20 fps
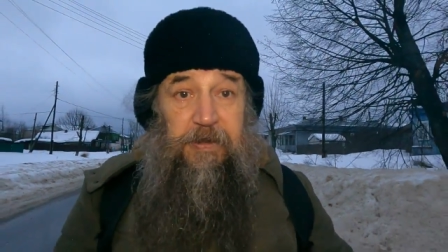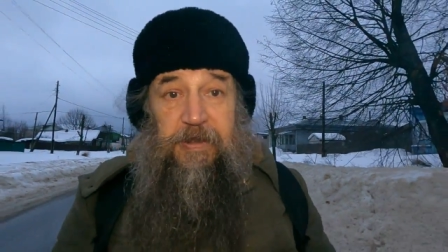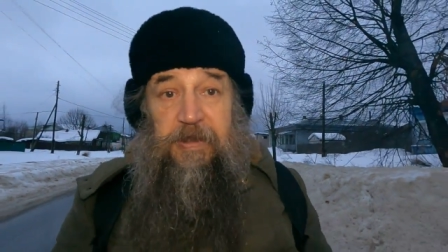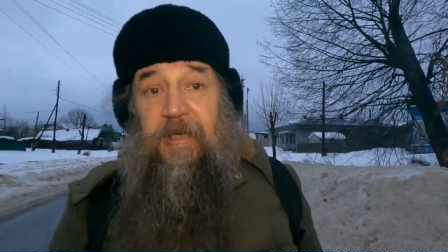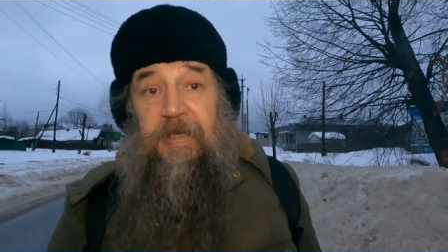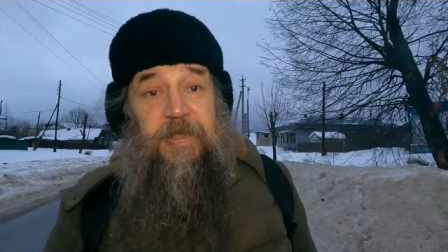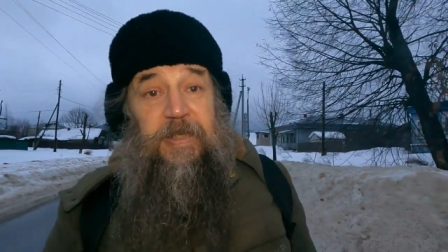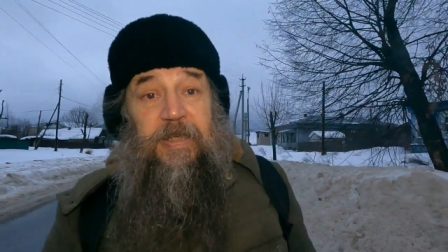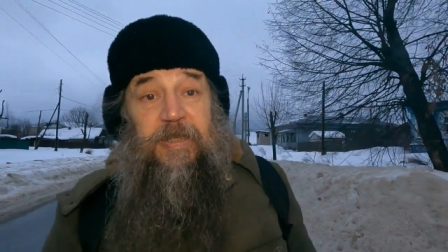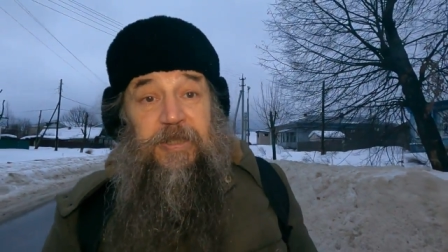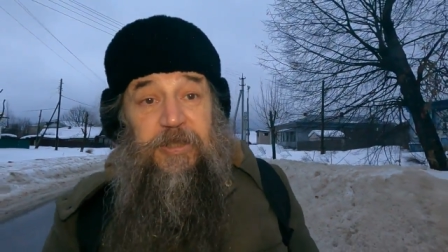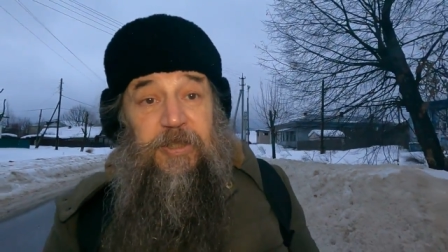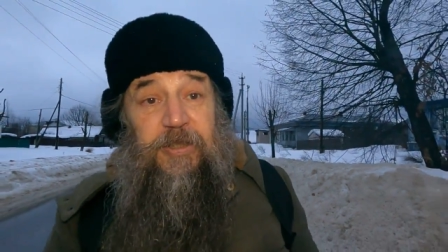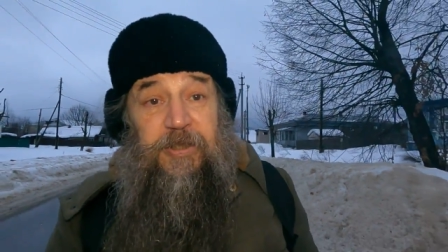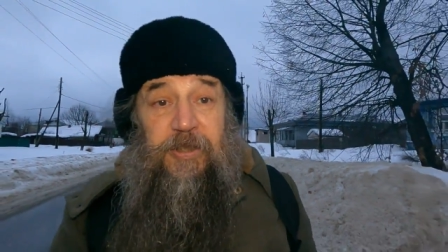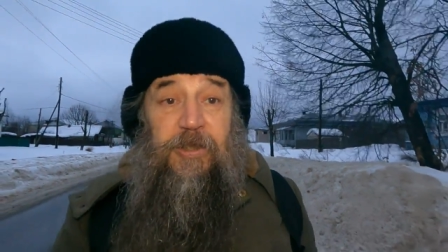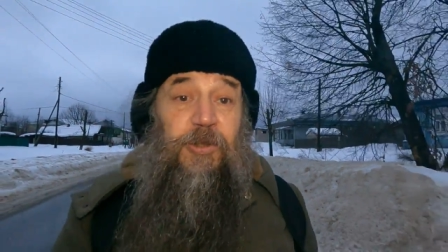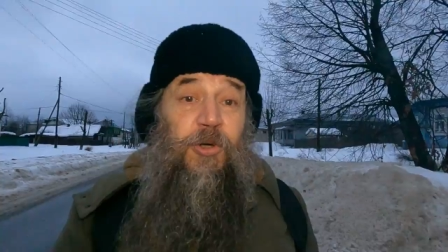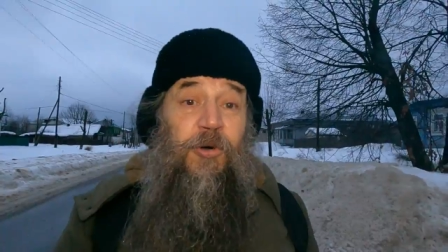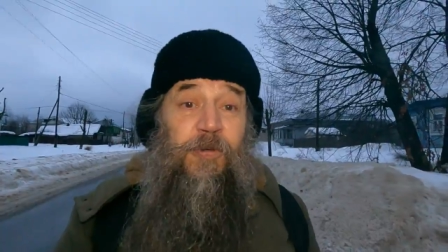сказал,
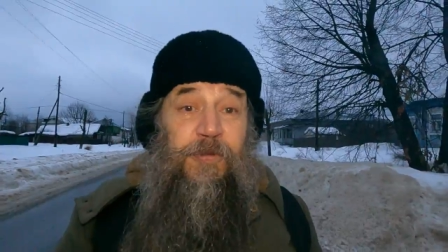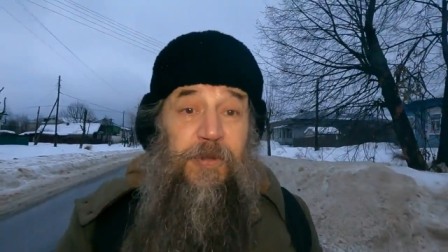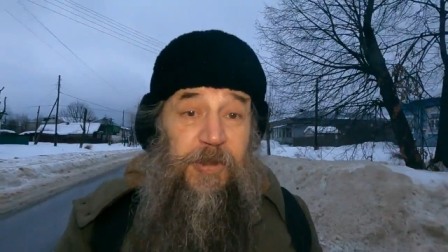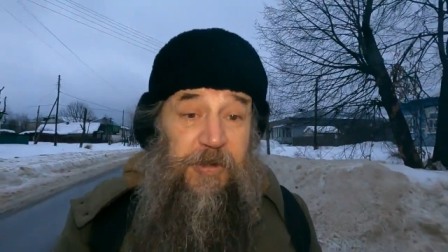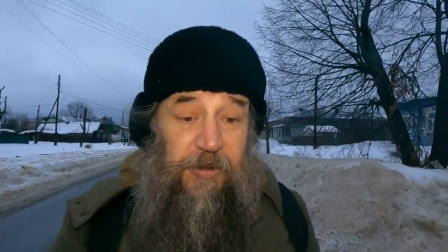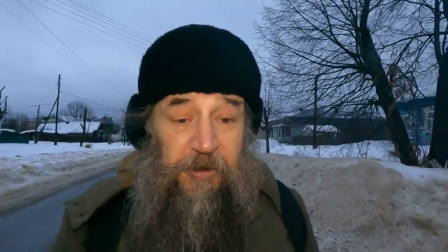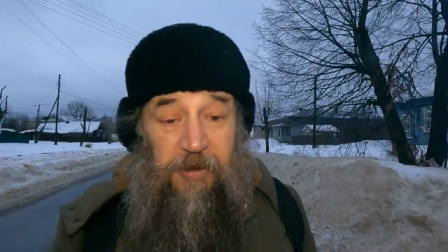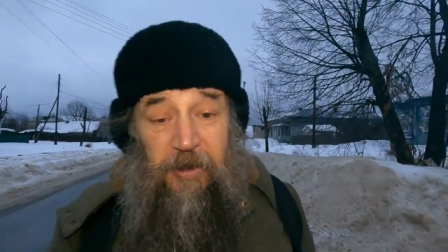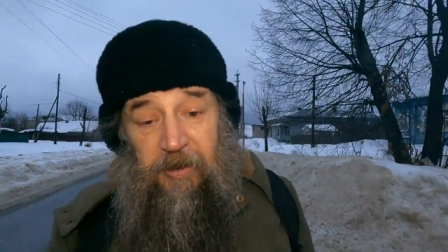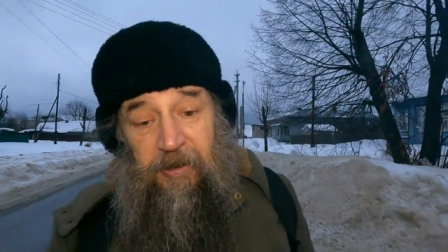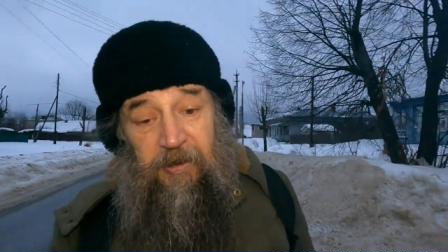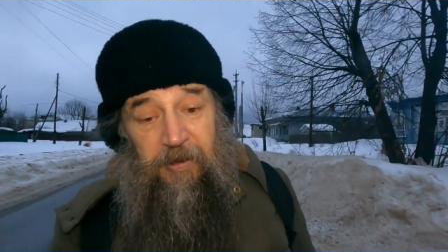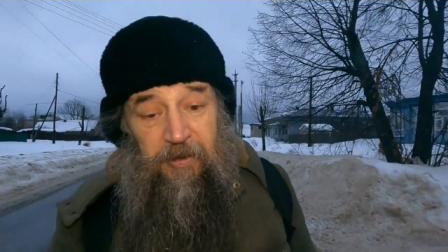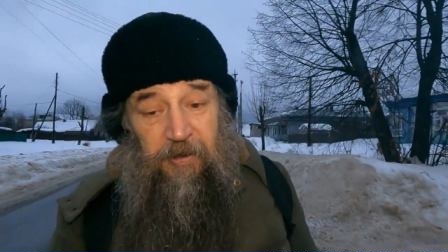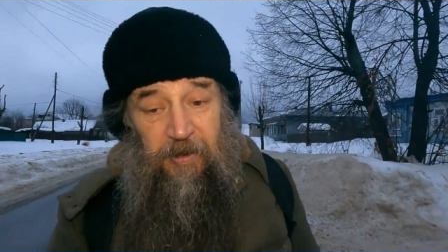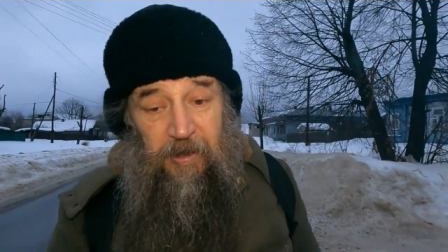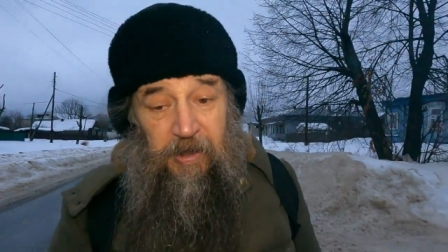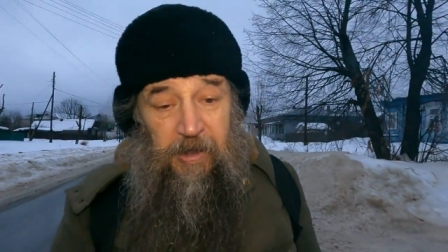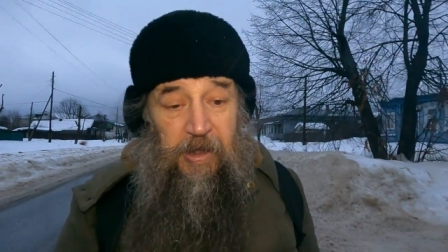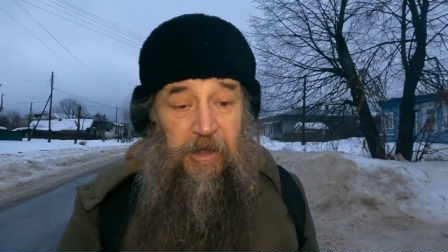что чиновники
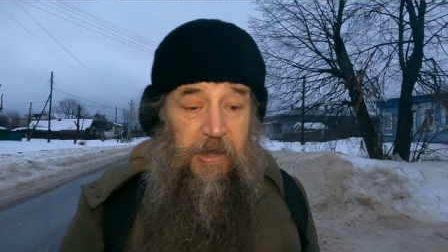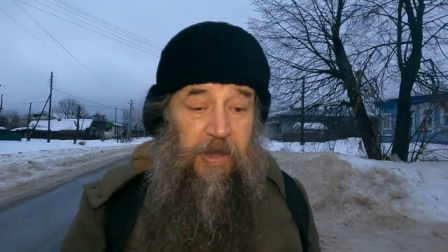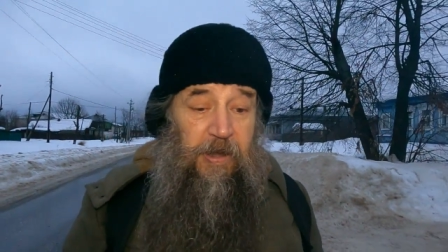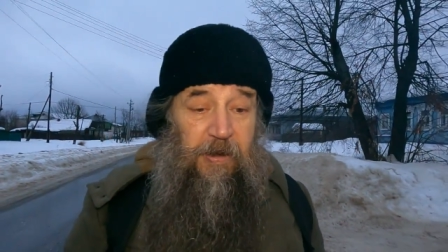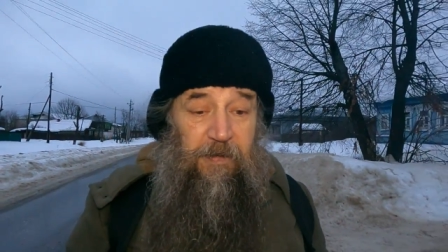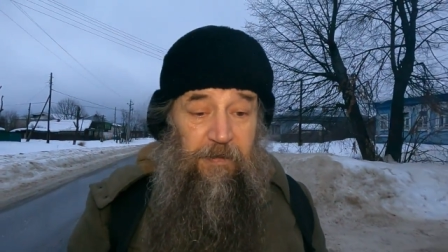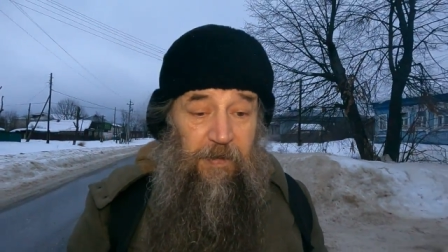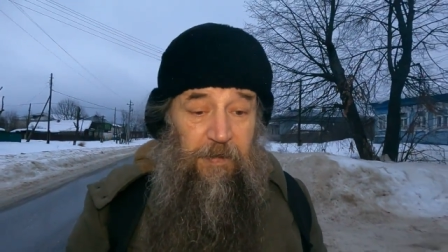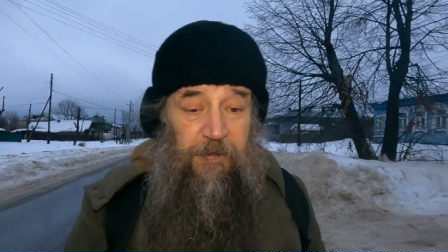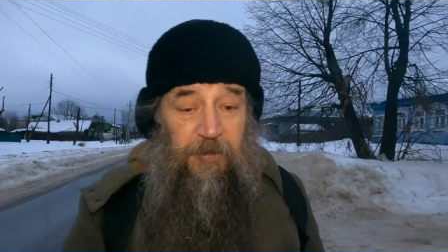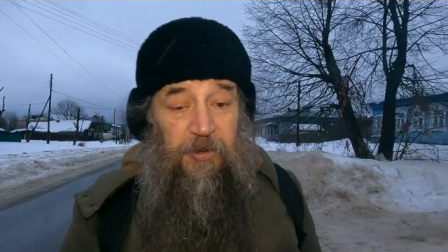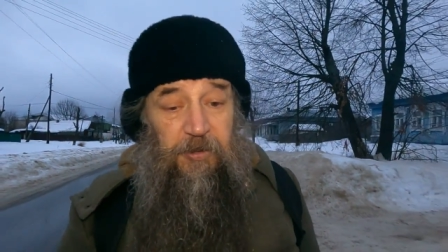во